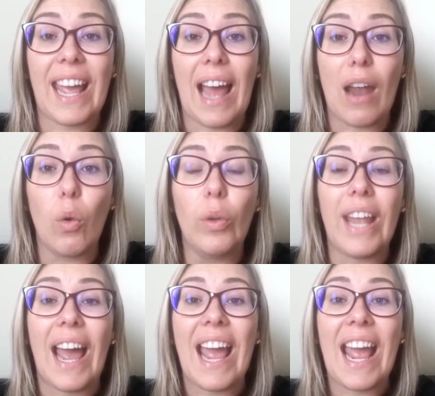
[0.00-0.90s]

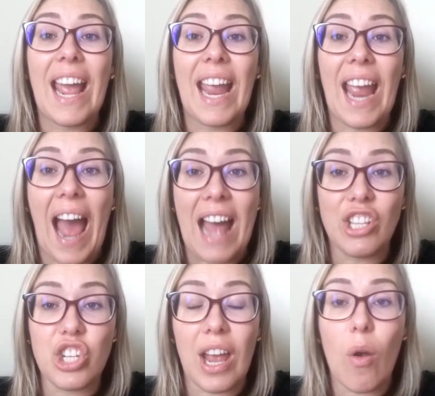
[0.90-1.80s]
aluna
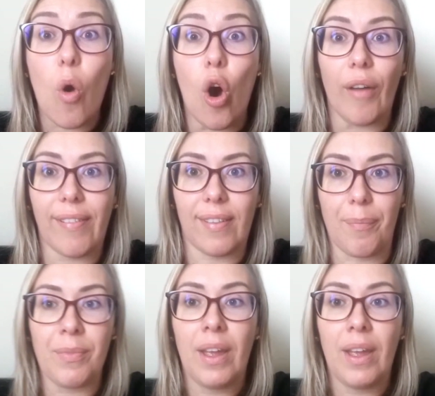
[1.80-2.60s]
Kátia Costa.